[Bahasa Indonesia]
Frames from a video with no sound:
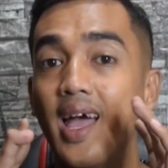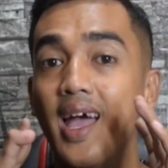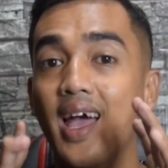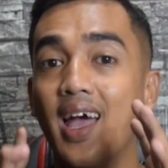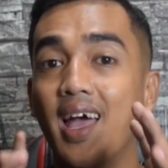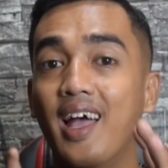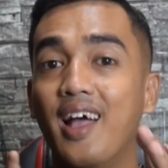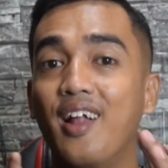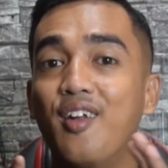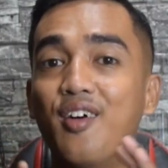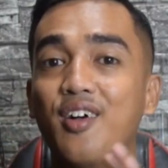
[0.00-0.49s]

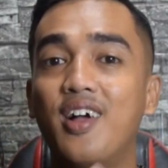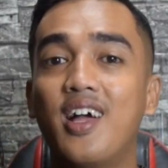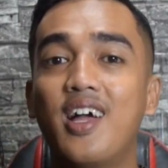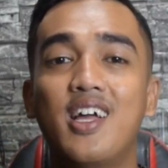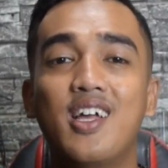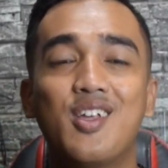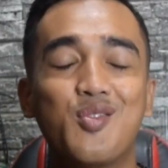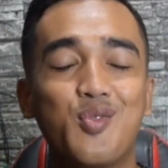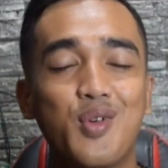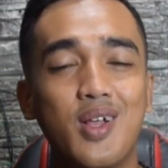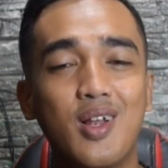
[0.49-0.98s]
Hello
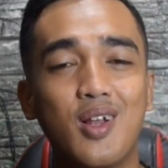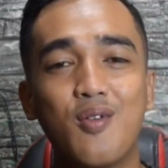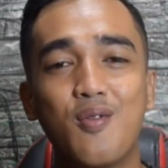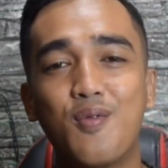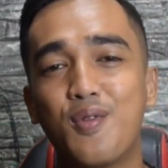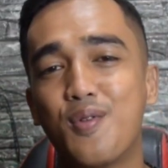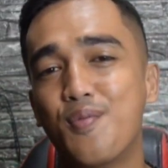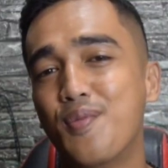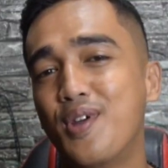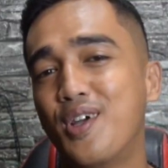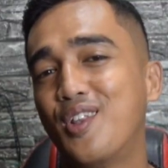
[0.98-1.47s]
guys,
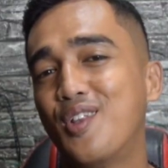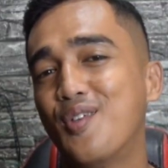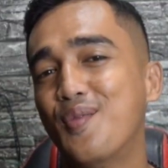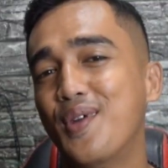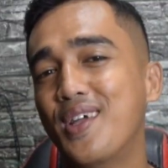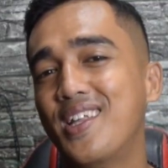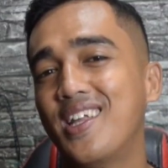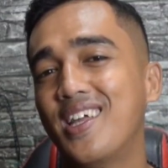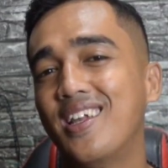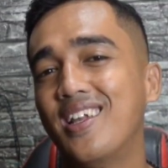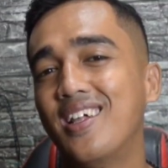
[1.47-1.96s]
welcome back to my
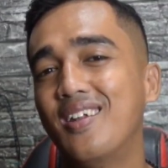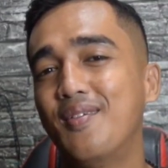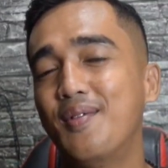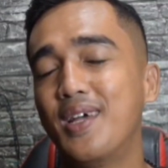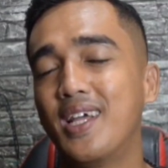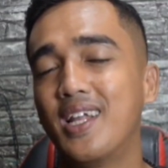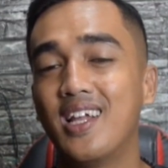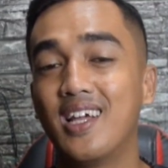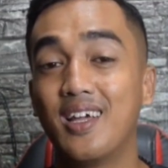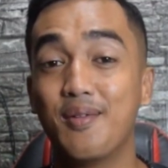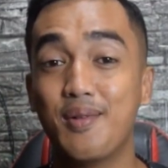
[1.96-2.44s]
channel.
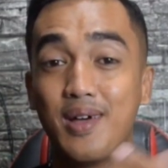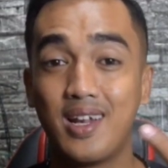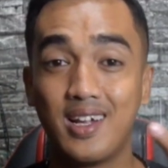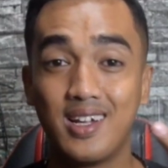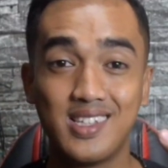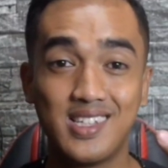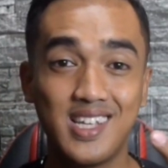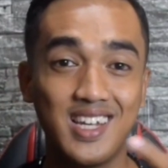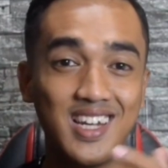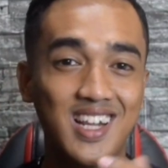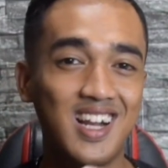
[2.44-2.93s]
Baik lagi bareng
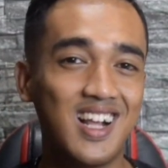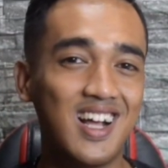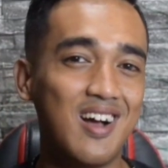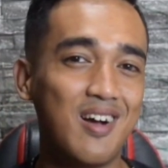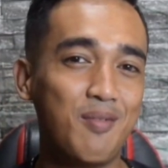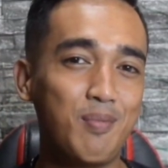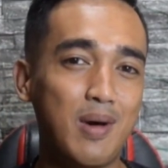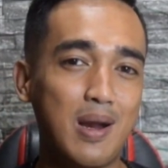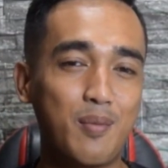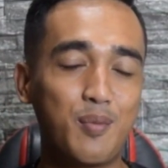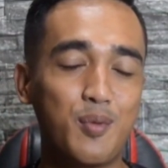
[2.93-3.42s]
channel
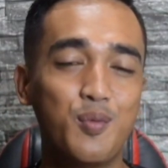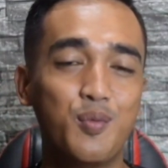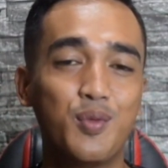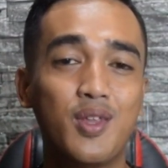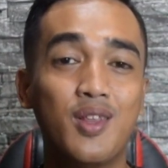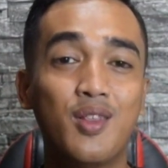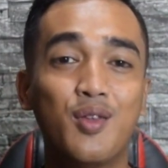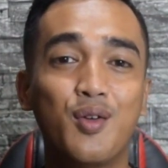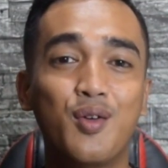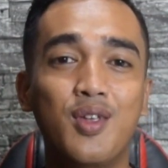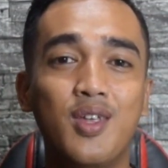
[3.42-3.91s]
Kang Parfum
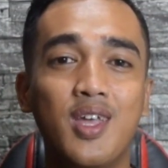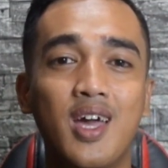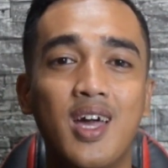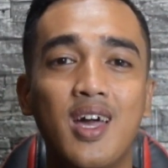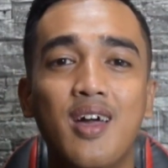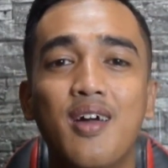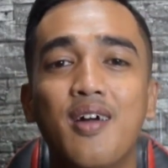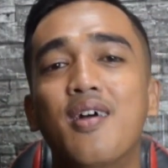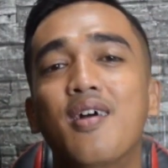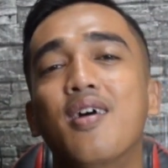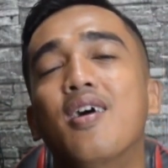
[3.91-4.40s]
tentunya.